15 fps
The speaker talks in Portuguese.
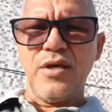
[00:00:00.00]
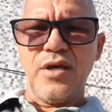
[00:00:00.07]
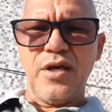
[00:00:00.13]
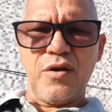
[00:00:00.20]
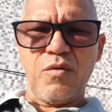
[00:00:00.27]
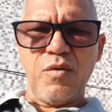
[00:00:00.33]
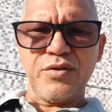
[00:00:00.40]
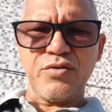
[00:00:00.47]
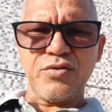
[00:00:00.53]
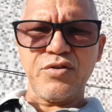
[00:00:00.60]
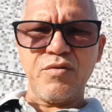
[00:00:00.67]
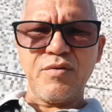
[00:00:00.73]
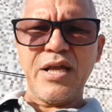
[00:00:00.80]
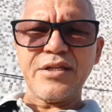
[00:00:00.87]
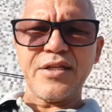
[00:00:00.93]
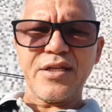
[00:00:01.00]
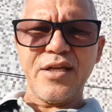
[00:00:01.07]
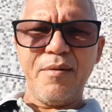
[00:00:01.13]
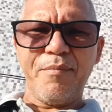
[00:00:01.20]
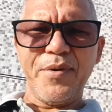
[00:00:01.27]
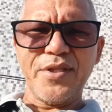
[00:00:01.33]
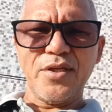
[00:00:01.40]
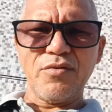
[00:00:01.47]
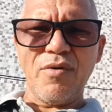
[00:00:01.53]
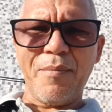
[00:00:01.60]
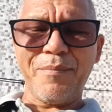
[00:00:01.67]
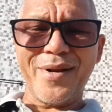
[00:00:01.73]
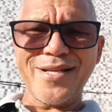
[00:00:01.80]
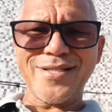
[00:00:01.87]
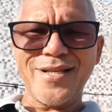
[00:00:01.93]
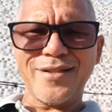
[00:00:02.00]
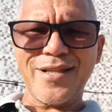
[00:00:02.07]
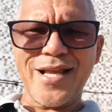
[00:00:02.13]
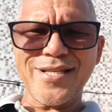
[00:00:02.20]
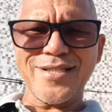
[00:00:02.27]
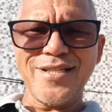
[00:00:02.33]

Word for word: Enquanto o seu galo de Campina não apresentar